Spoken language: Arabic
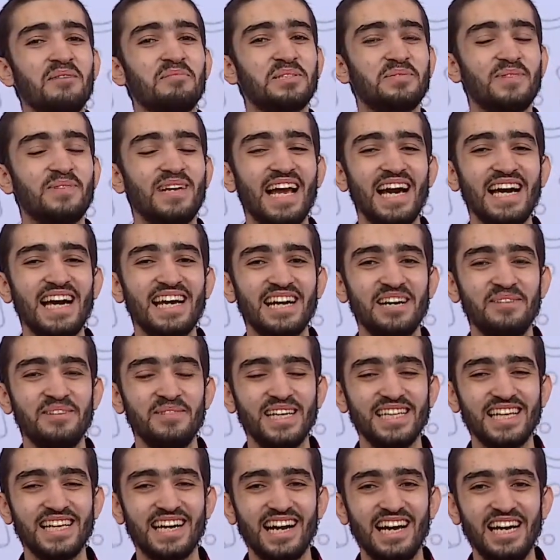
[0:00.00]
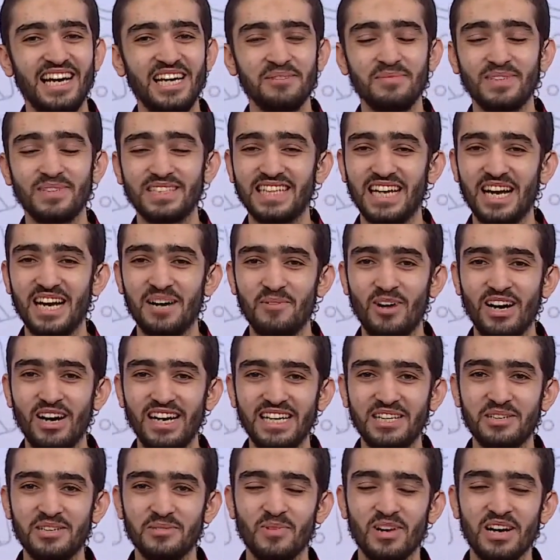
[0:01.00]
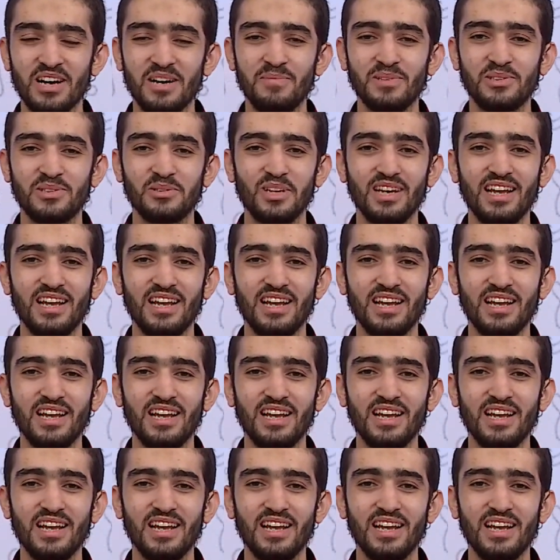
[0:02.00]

بسم الله الرحمن الرحيم السلام عليكم ورحمة